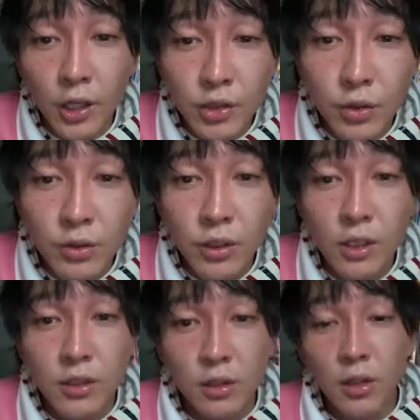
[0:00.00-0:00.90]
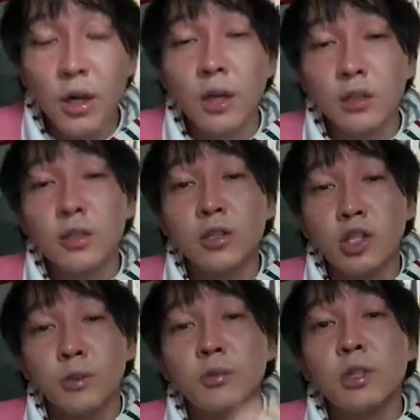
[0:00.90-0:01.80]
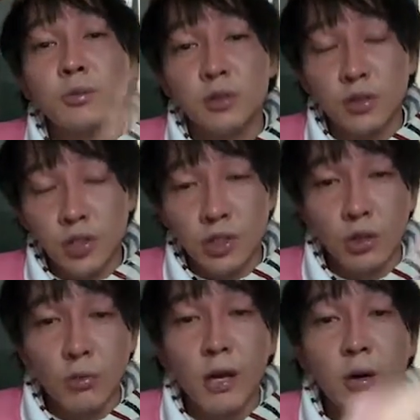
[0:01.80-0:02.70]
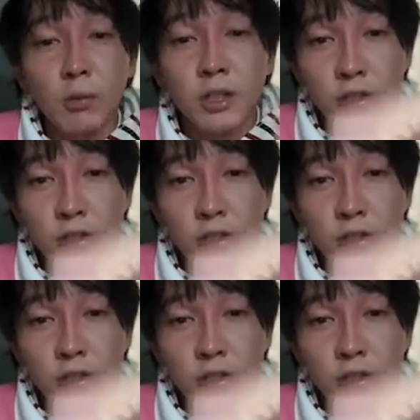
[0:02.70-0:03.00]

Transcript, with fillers: ら炎上するやつ。ああ、全然自分でもするし。お前、お前